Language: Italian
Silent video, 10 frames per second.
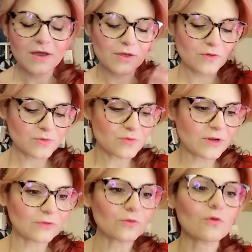chiusure
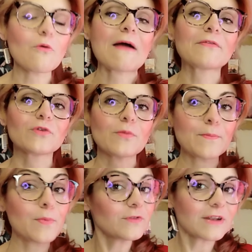e tutto quanto,
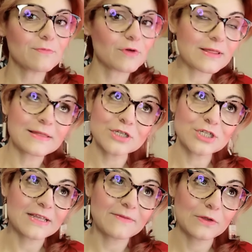potrebbero
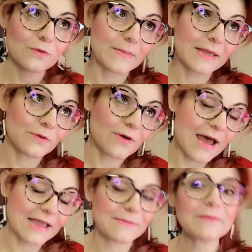esserci dei video in meno,
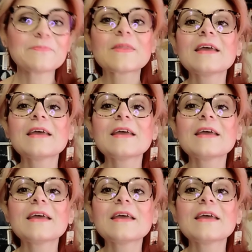ahimè,